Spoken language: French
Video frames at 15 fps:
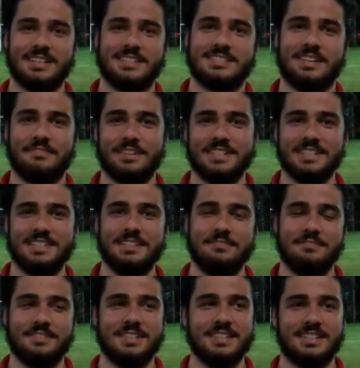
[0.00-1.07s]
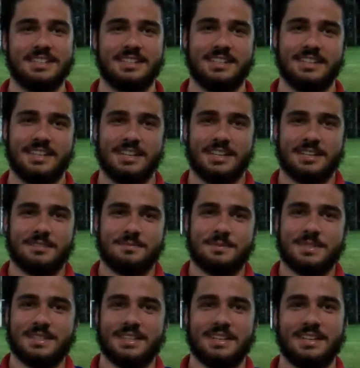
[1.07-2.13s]
ça fait des défis.
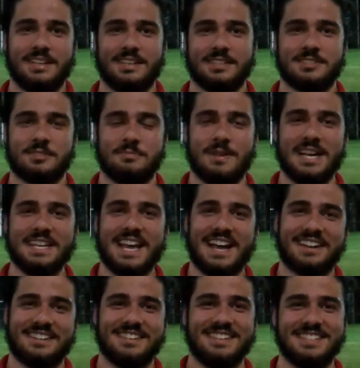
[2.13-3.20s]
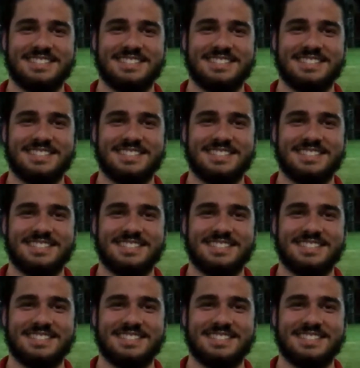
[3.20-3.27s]
Euh, c'est une belle gang, là,